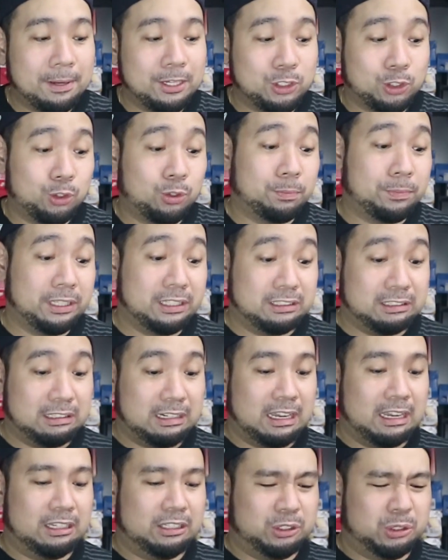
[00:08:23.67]
medyo lumilit
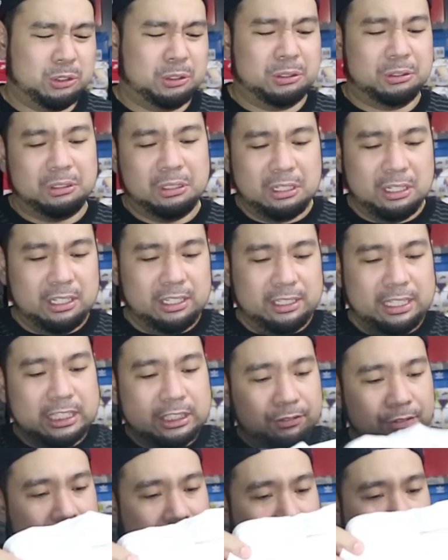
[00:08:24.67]
sila. So,
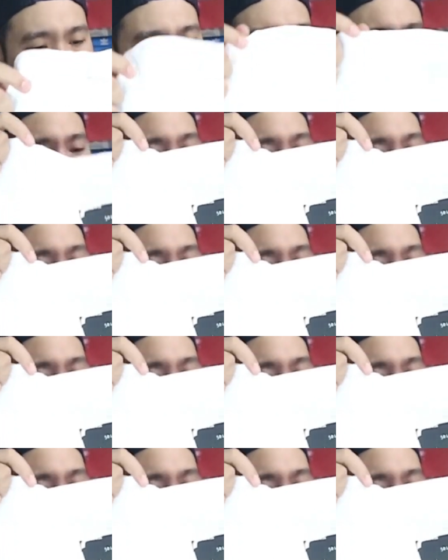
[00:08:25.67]
that's fine.